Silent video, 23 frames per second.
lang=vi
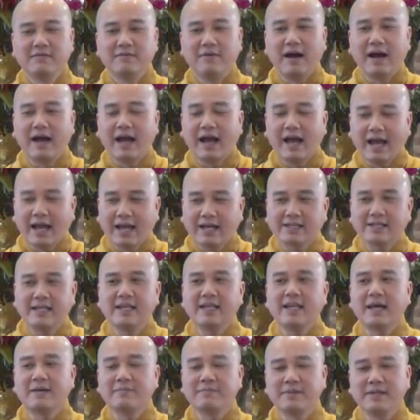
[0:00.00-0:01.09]
và ăn
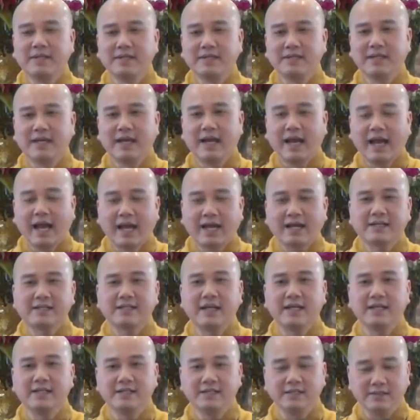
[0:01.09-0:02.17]
để làm gì ăn
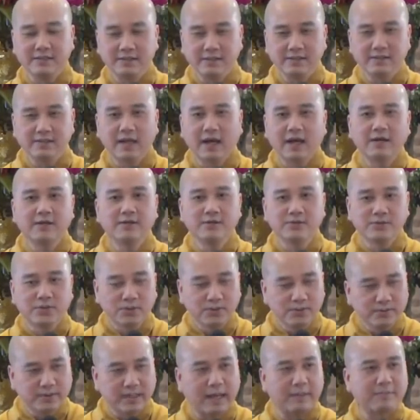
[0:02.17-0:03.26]
để dưỡng thân
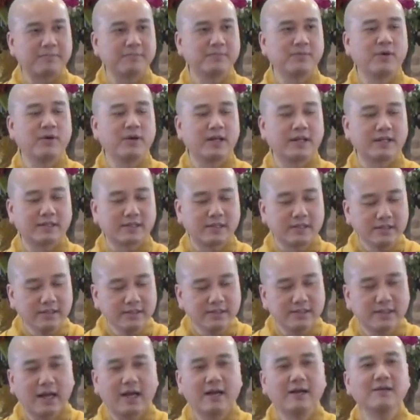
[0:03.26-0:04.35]
tu tập gọi là
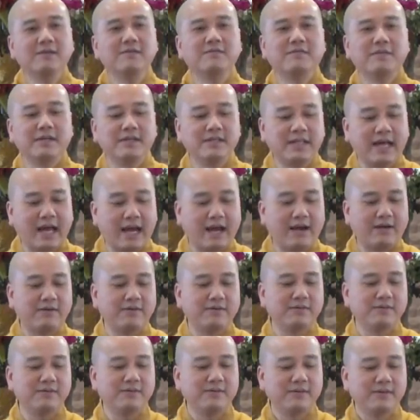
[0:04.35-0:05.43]
tư thân vị đạo